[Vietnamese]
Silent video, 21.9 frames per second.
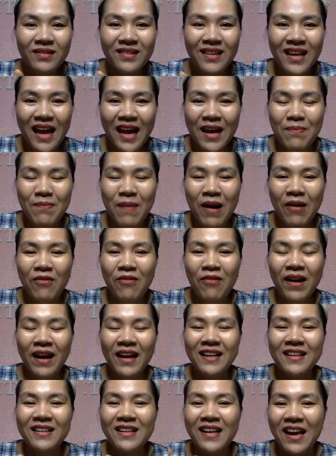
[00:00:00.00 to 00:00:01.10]
dễ bảo
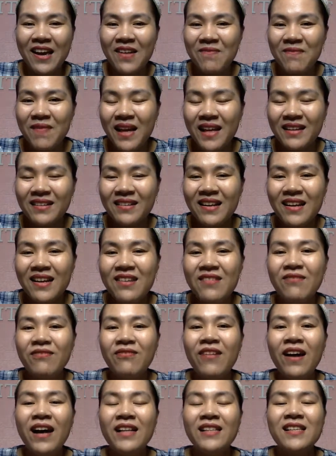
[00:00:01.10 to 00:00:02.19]
quản, dễ mang đi
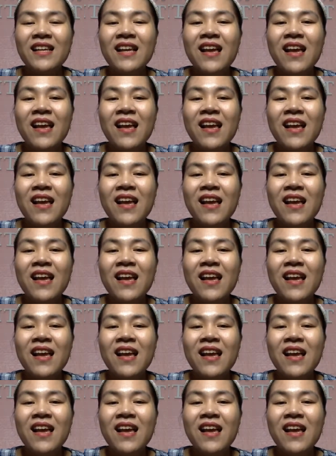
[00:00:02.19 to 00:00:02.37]
và